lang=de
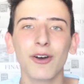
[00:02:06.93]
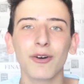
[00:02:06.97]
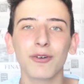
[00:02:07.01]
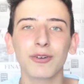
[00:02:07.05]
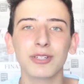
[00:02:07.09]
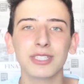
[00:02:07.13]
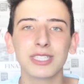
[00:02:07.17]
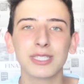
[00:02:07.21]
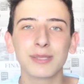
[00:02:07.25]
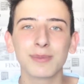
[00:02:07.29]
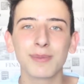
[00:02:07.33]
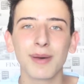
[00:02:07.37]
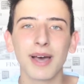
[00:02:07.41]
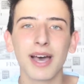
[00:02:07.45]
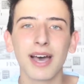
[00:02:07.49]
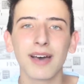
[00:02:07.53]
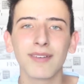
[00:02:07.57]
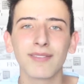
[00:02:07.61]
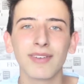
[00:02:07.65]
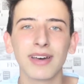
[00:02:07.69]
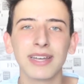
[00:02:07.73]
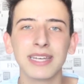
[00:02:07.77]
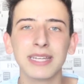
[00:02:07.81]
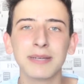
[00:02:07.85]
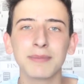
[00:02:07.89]
Und
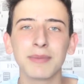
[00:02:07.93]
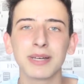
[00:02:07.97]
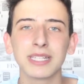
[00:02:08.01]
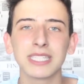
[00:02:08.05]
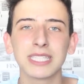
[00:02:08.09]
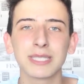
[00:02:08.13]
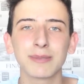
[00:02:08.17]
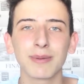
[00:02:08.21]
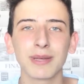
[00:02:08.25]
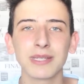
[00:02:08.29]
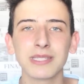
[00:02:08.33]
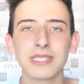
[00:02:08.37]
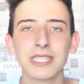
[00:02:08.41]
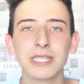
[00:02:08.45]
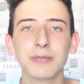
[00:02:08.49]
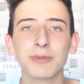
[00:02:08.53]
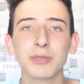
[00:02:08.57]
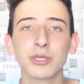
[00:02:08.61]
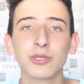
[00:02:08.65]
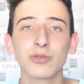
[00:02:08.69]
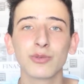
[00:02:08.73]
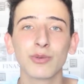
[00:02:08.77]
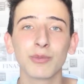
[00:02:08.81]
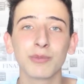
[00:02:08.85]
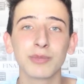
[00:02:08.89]
zwar waren immer 20
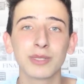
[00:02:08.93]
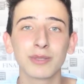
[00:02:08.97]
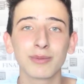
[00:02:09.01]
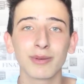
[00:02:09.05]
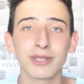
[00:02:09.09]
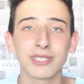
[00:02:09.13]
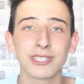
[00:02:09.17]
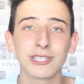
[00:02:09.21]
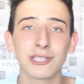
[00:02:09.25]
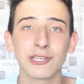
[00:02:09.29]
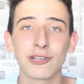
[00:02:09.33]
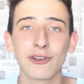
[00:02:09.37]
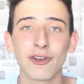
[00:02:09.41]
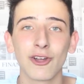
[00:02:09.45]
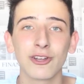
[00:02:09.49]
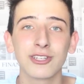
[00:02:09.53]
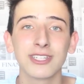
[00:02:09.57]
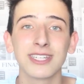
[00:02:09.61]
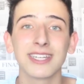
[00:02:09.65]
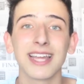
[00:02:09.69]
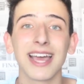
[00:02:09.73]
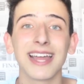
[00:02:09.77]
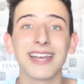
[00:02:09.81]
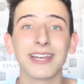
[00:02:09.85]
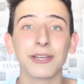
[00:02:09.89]
bis 25
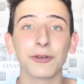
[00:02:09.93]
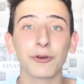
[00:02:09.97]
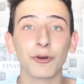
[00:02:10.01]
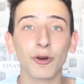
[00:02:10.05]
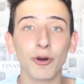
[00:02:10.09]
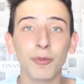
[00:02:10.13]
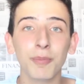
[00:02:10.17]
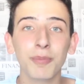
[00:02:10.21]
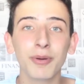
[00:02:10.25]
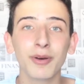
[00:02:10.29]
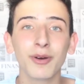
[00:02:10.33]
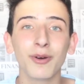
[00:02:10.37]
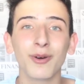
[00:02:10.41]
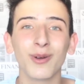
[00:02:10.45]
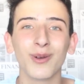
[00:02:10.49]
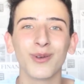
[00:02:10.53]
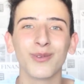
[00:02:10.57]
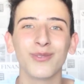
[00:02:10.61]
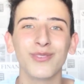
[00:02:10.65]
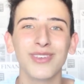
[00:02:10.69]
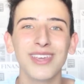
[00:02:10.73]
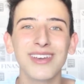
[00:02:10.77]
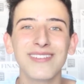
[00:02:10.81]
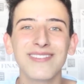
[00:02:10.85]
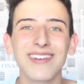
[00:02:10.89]
Leute in eine Gruppe.
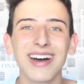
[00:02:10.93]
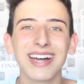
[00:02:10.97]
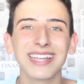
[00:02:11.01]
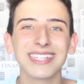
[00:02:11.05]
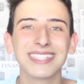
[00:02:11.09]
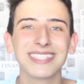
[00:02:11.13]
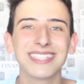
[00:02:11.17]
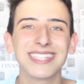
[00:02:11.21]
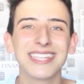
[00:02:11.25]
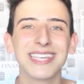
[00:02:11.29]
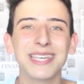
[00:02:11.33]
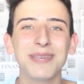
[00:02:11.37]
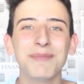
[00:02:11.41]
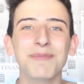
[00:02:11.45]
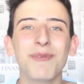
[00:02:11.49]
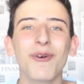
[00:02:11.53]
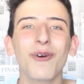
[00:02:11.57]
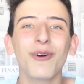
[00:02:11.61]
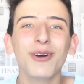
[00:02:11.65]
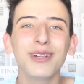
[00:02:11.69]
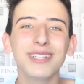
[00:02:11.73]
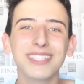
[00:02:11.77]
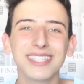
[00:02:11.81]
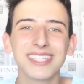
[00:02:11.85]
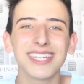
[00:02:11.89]
Und wir waren Team
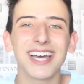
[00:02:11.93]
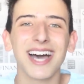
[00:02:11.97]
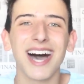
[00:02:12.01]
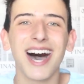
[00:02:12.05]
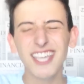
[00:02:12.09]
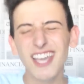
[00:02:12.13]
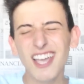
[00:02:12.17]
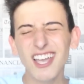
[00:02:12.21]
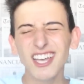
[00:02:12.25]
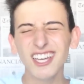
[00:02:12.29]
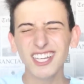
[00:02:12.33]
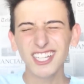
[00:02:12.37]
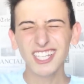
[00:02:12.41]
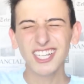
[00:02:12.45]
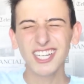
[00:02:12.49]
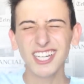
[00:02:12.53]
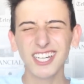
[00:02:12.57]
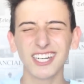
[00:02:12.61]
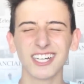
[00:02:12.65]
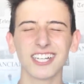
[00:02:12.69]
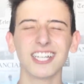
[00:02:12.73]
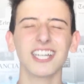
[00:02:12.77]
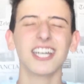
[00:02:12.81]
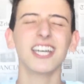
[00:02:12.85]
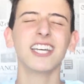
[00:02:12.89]
Ultra.
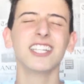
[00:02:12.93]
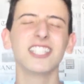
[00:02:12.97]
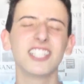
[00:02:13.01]
Yeah!